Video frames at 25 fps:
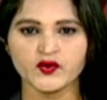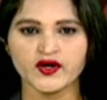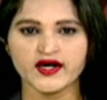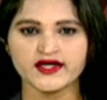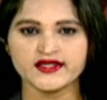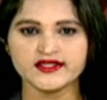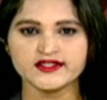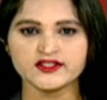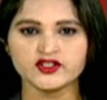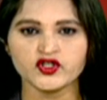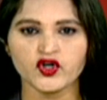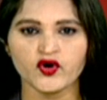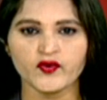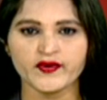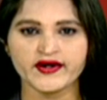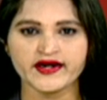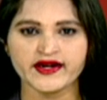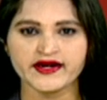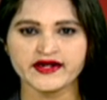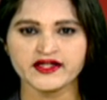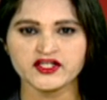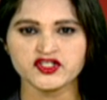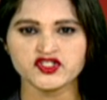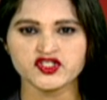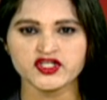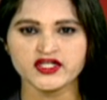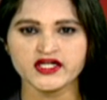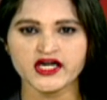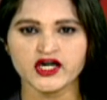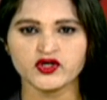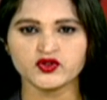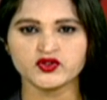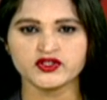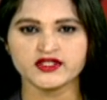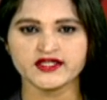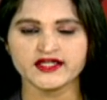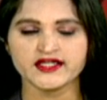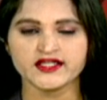అండర్ గ్రౌండ్ డ్రైనేజీ
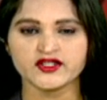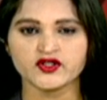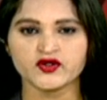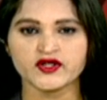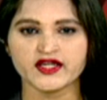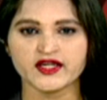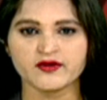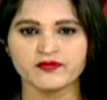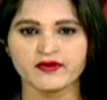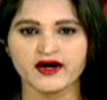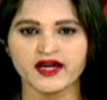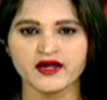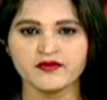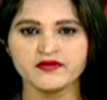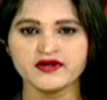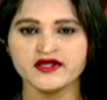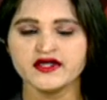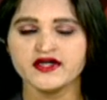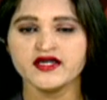అవుట్ రింగ్ రోడ్ నిర్మాణం